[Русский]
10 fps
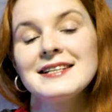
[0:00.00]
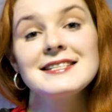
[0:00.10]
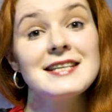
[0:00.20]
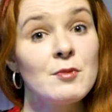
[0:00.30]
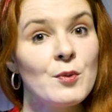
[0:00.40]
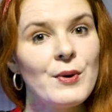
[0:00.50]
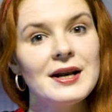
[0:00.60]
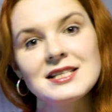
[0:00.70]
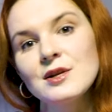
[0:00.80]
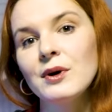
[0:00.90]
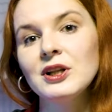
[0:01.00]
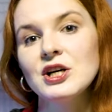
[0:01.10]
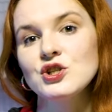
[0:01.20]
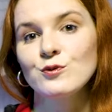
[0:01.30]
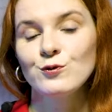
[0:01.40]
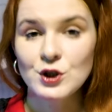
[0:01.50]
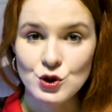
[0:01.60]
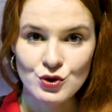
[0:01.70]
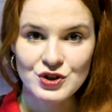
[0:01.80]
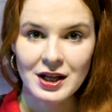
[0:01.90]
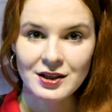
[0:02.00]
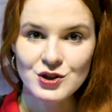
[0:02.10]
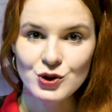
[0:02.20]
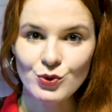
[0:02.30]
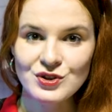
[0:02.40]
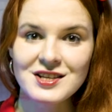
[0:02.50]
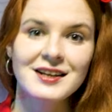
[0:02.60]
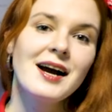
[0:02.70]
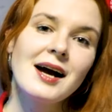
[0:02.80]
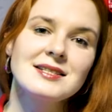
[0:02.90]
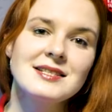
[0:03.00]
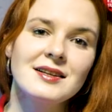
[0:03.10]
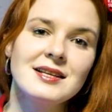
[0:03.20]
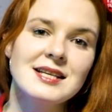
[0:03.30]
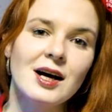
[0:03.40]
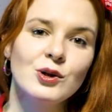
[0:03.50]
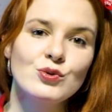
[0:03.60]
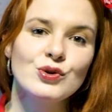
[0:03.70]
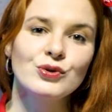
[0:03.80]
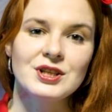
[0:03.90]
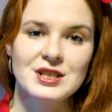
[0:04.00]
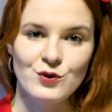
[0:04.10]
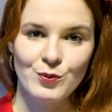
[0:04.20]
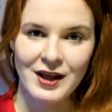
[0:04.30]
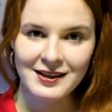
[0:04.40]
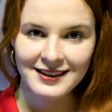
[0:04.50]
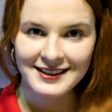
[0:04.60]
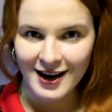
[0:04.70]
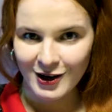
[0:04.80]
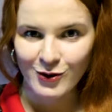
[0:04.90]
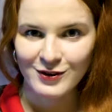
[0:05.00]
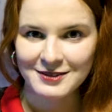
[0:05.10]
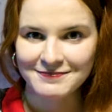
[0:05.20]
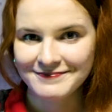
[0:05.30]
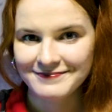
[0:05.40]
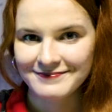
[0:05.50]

Самым полезным монтажным видео стала инструкция, как сделать заглушку торцевой планки для кровли.